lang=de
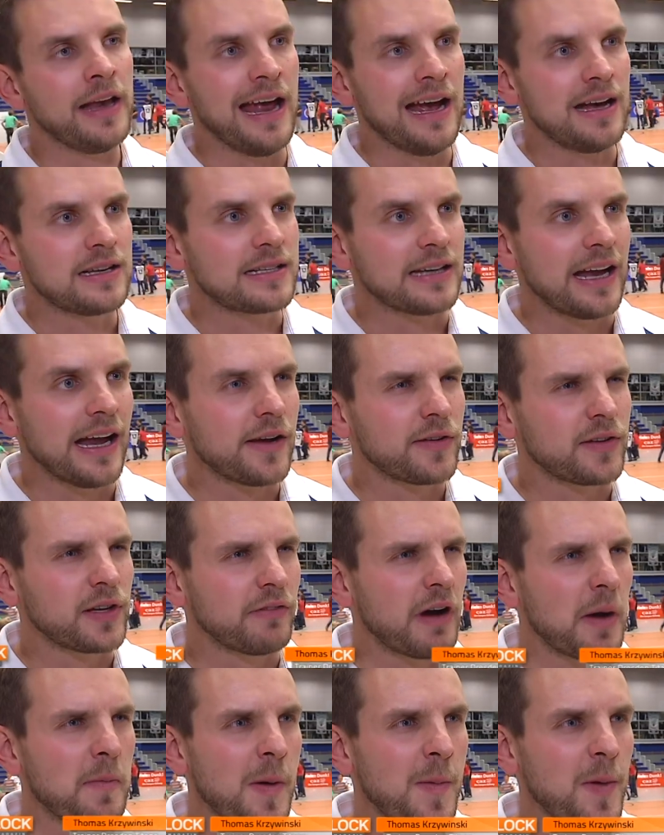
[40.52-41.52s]
der ersten Hälfte
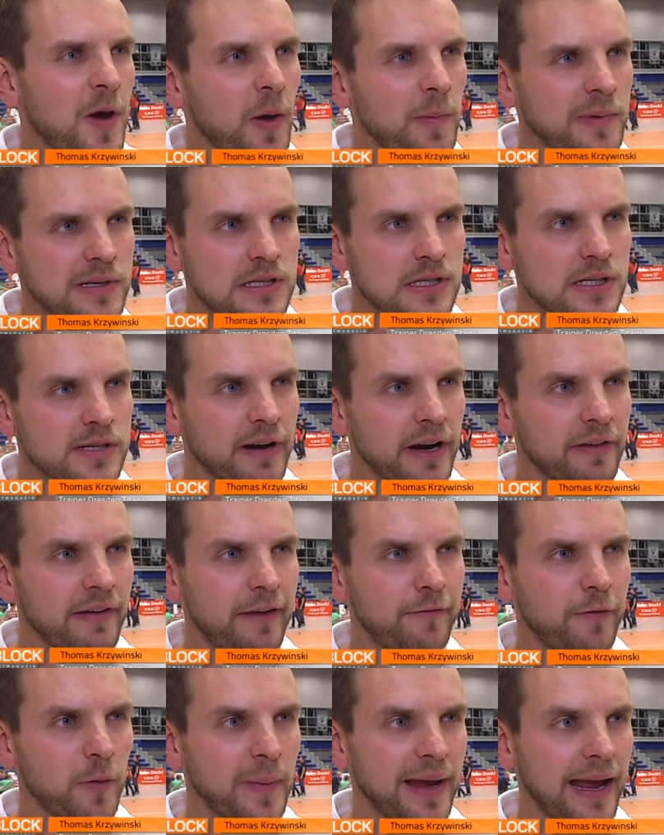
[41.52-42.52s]
waren wir immer noch ein bisschen zu weit
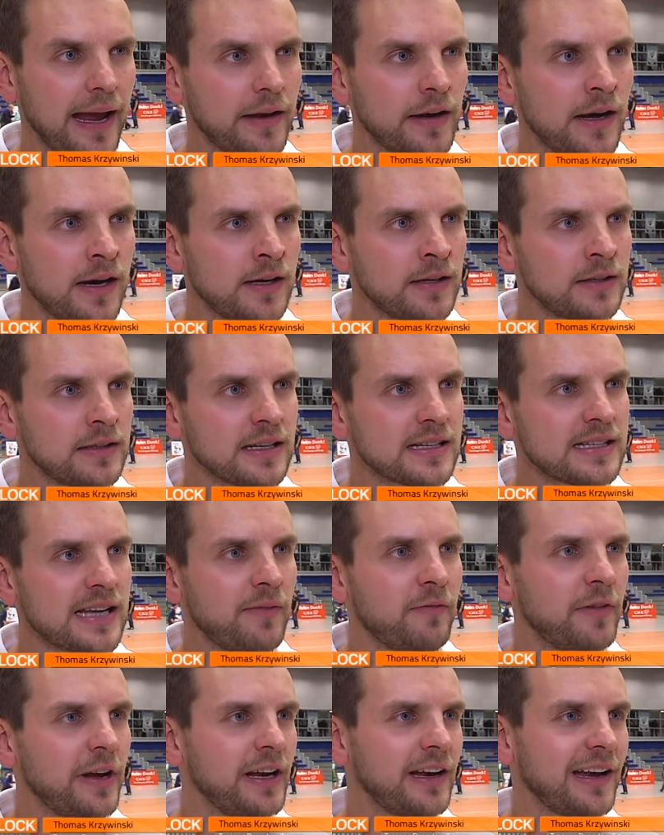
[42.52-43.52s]
weg vom Gegner. Das
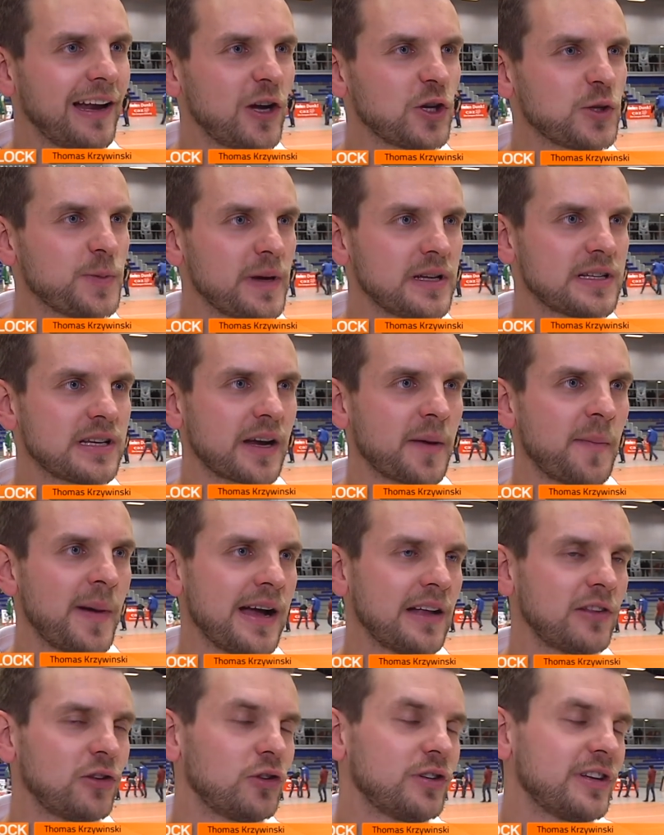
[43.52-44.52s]
haben wir hinten raus besser
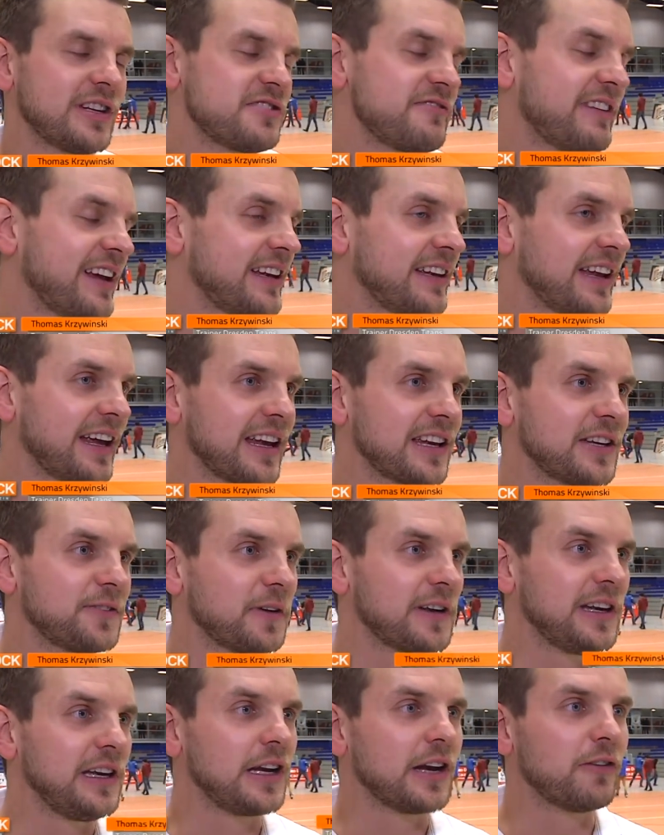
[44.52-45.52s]
gemacht und deswegen denke ich
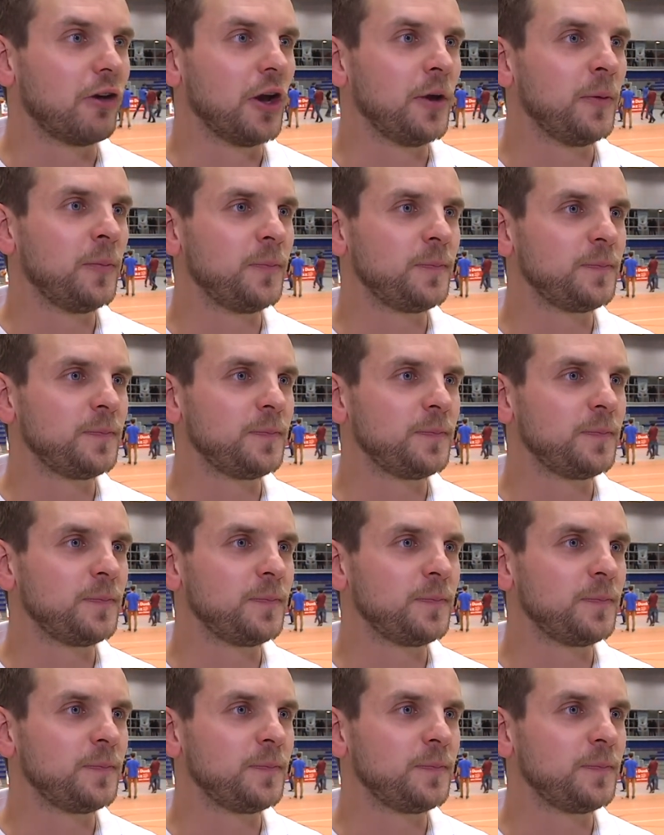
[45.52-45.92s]
verdient gewonnen.